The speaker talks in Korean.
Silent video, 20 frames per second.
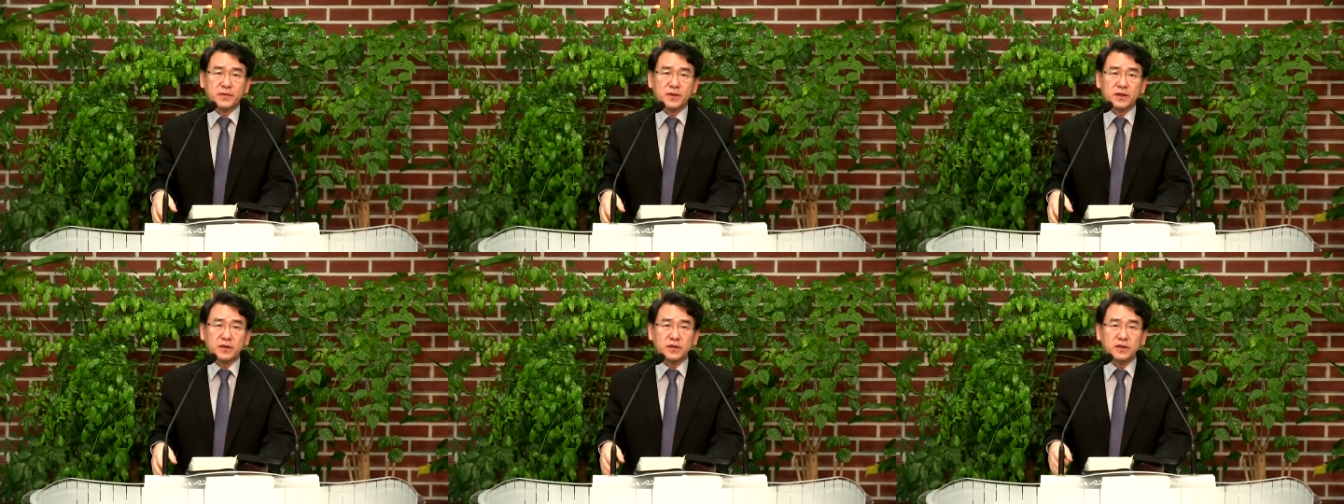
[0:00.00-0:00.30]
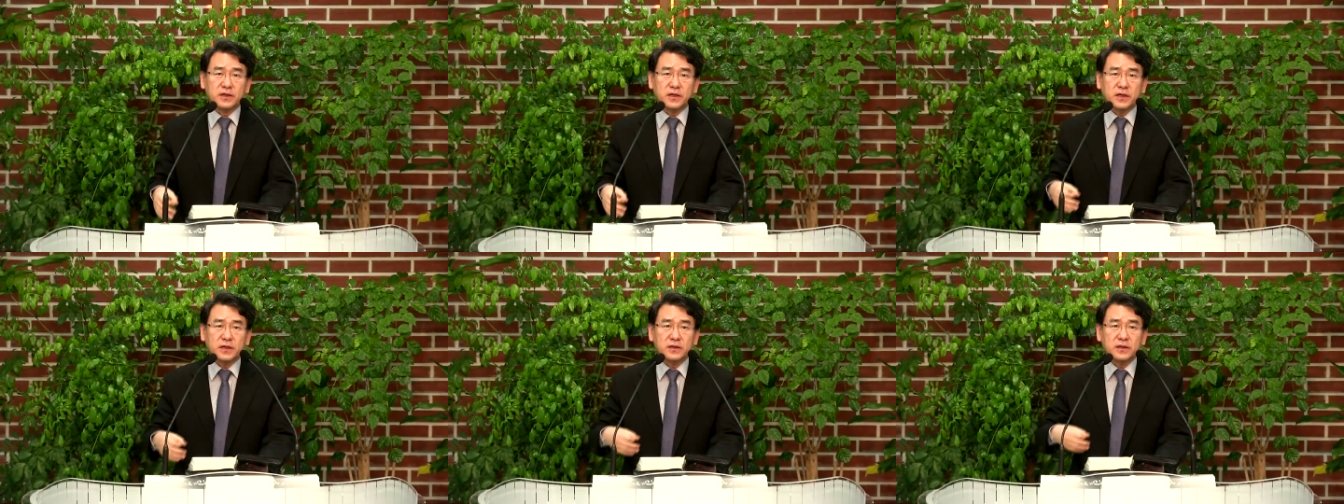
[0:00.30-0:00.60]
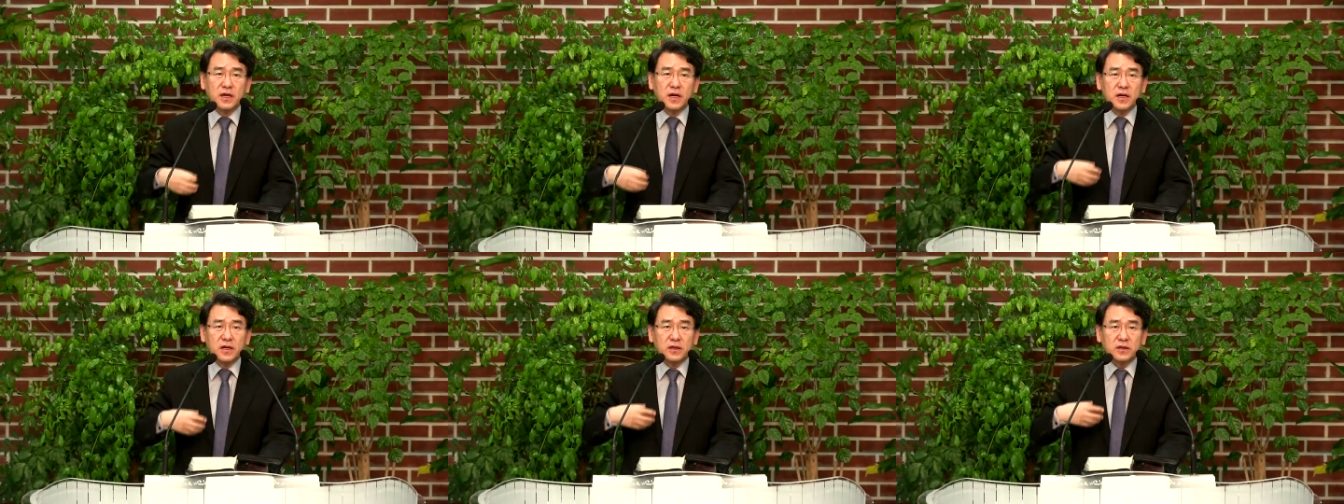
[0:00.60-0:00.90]
그러니까
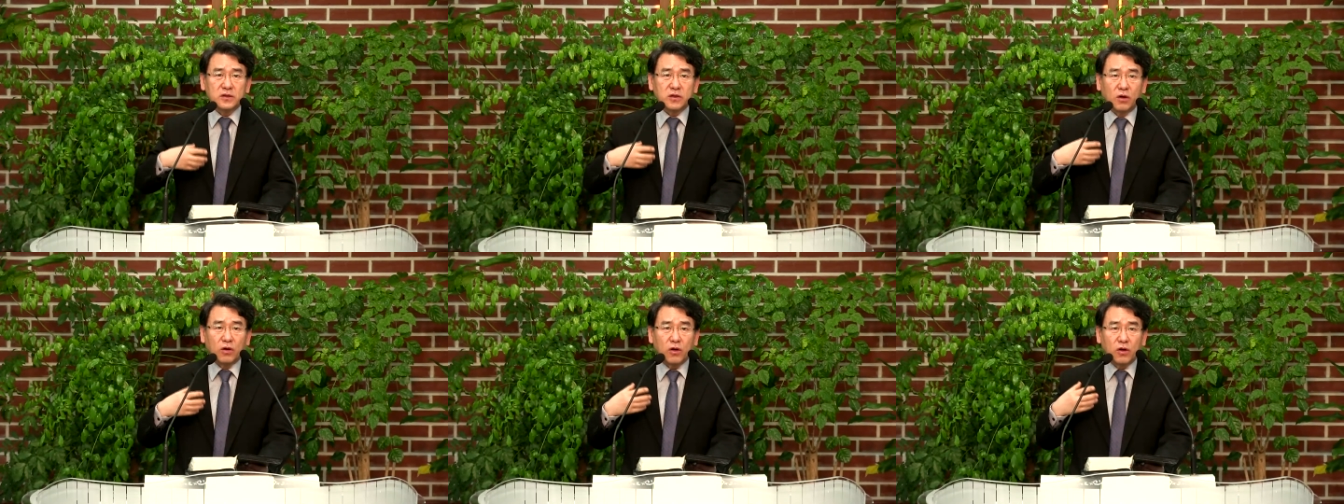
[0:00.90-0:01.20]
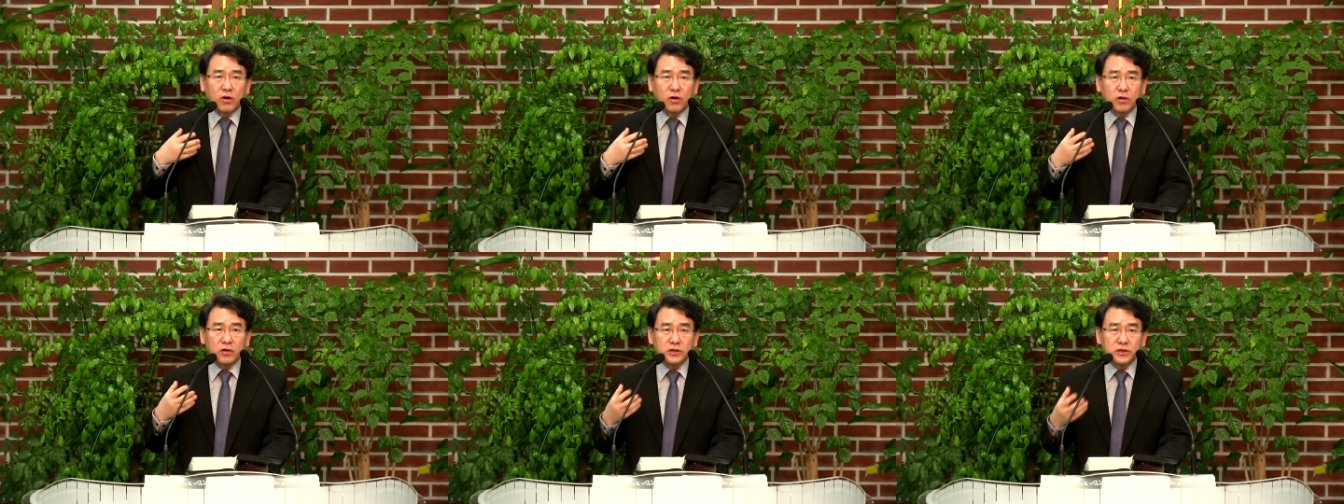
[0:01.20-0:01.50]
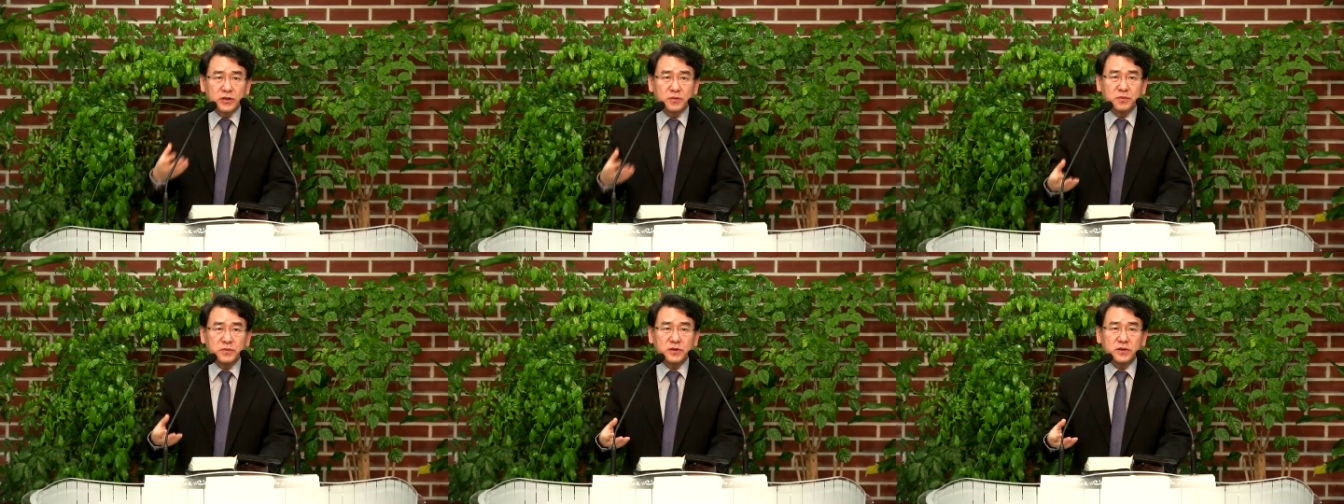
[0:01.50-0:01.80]
더
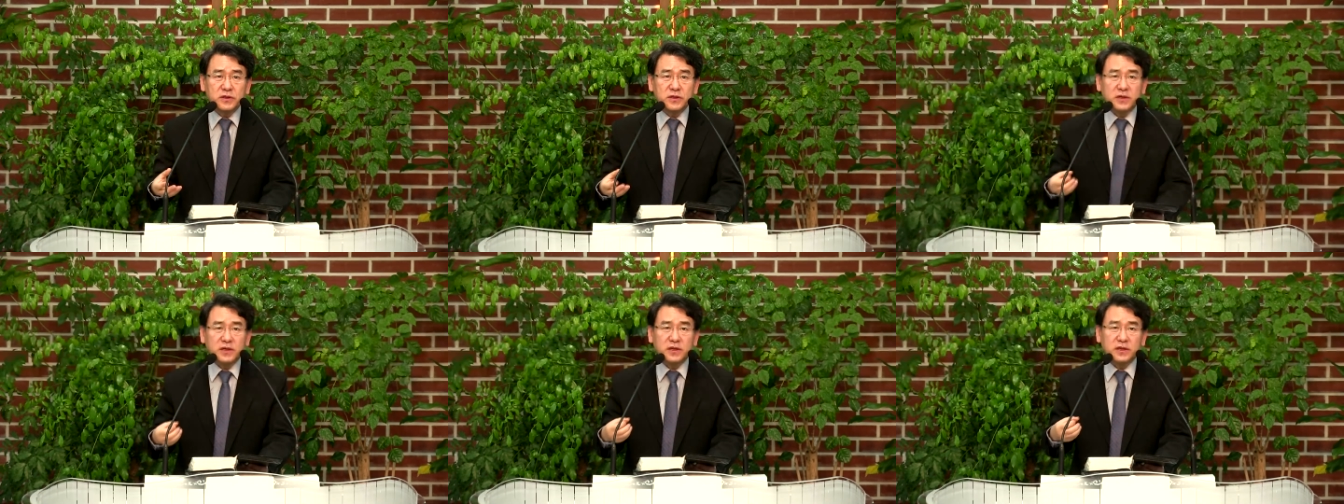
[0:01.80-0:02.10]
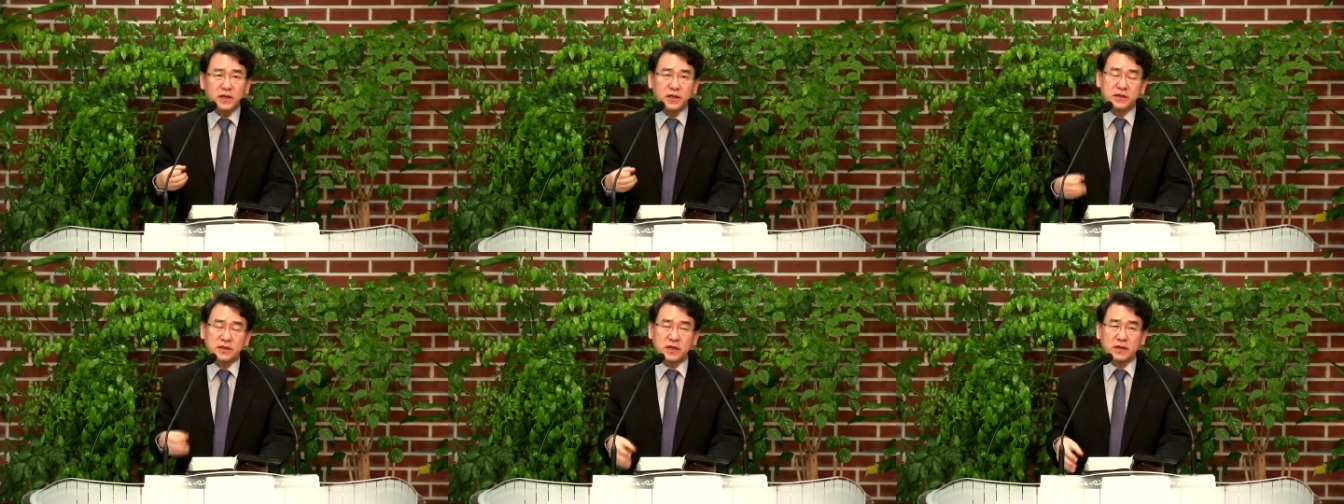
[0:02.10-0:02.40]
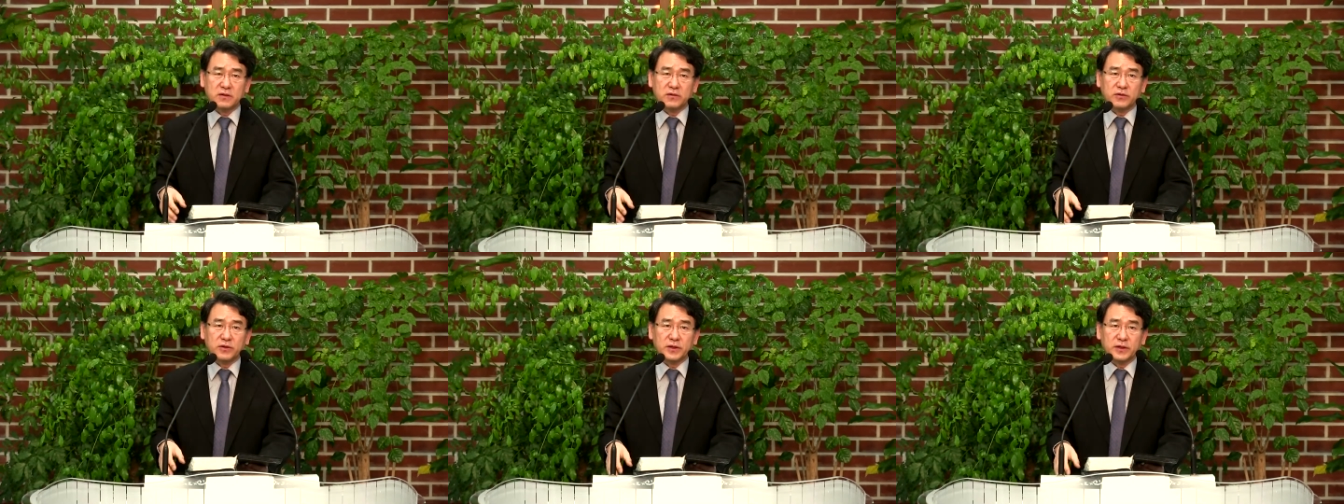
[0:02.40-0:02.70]
힘들게
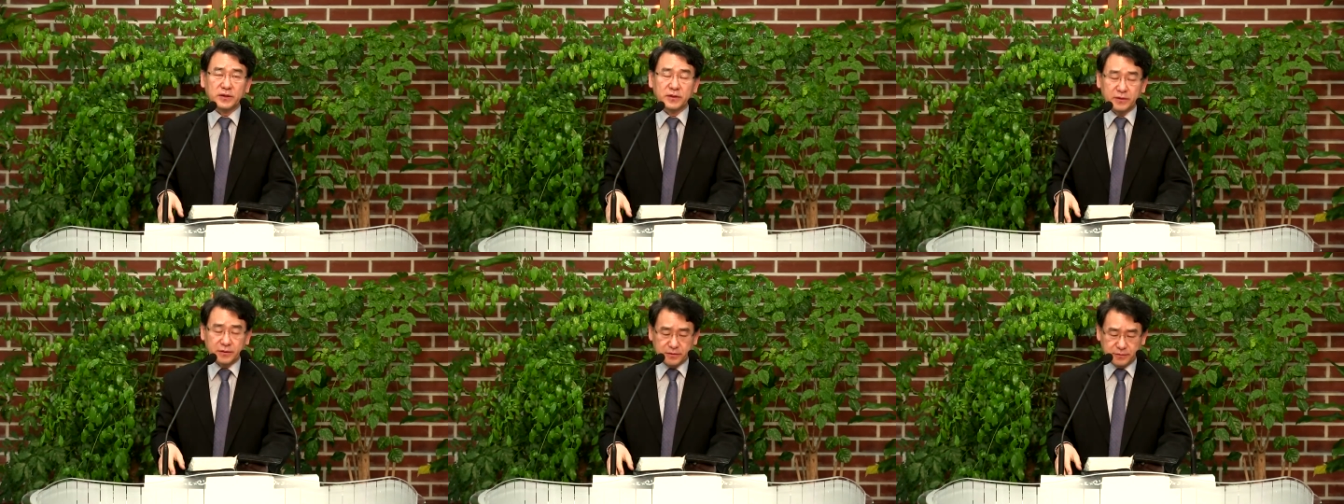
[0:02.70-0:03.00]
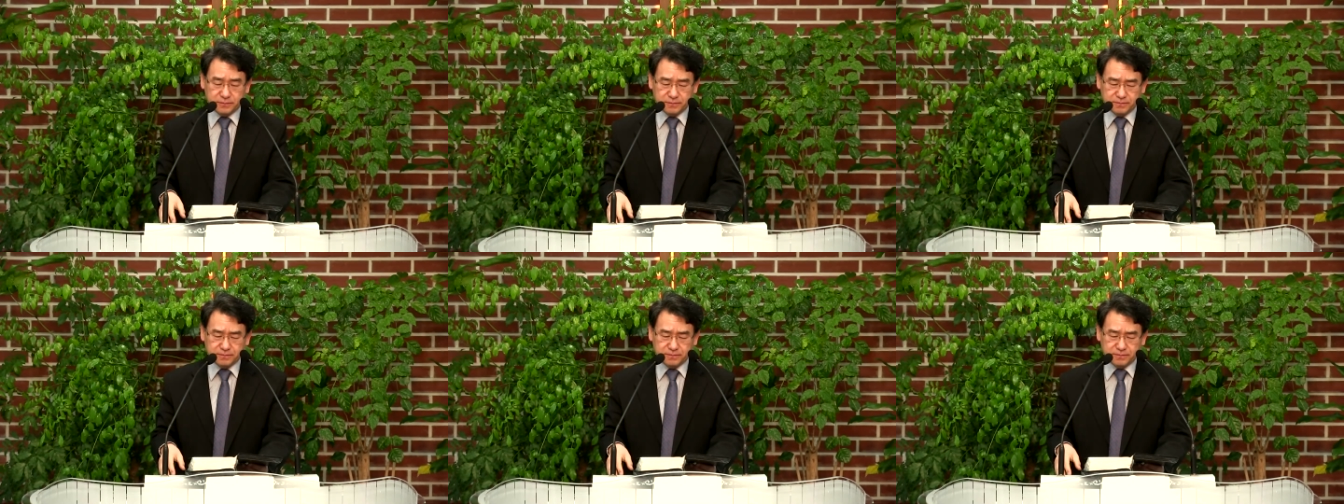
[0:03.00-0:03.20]
됐다는 거예요.